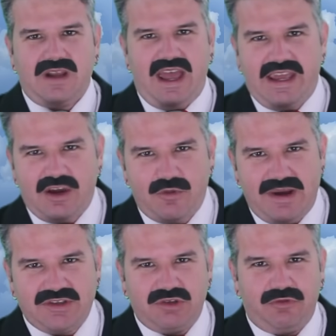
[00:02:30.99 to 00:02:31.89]
Aí o que, que o
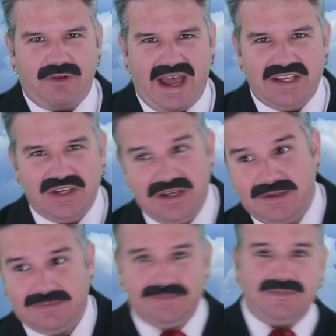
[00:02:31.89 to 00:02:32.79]
bandido faz?
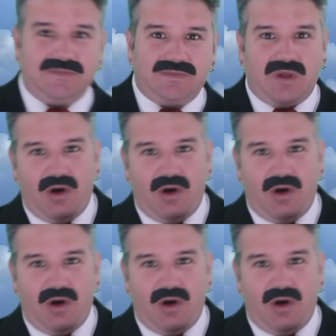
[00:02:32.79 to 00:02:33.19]
Hum,